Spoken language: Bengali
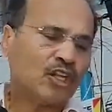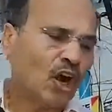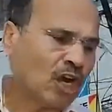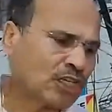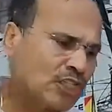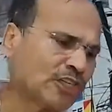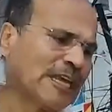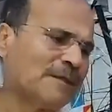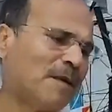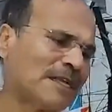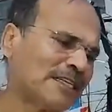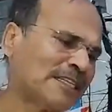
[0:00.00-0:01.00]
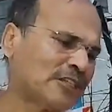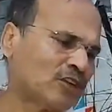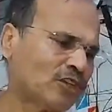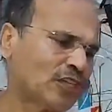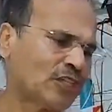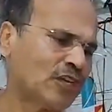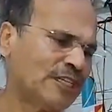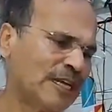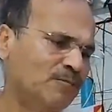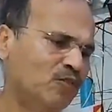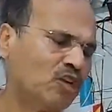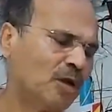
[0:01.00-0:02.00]
ধর্ষকদের বাঁচাতে সচেষ্ট
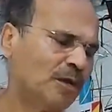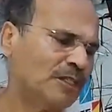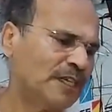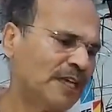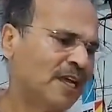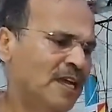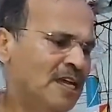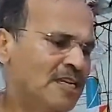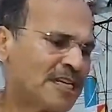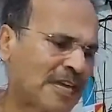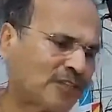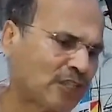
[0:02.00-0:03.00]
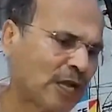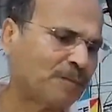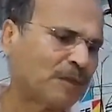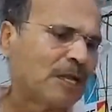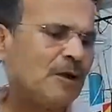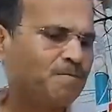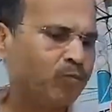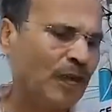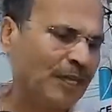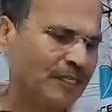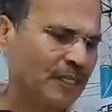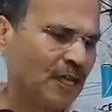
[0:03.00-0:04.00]
হয়েছেন মুখ্যমন্ত্রী স্বাস্থ্য দপ্তর এবং
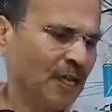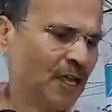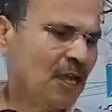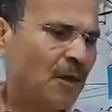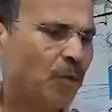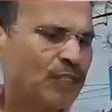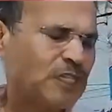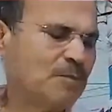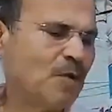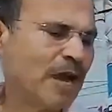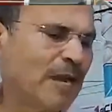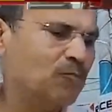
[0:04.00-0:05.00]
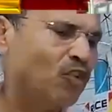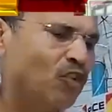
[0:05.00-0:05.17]
পুলিশ পশ্চিমবঙ্গের